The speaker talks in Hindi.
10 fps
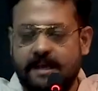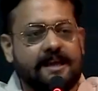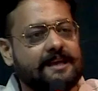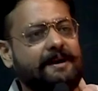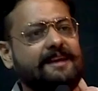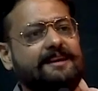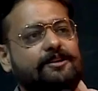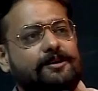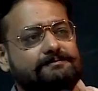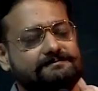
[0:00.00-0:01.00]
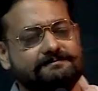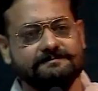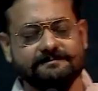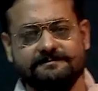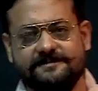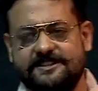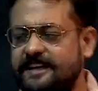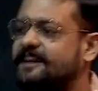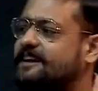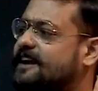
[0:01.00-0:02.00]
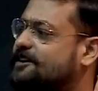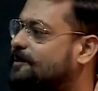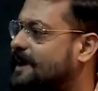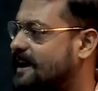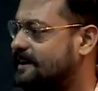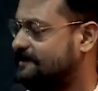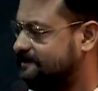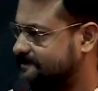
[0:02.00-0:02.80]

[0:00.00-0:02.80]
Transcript: कि भाई ये तो शरीर है जो मरा है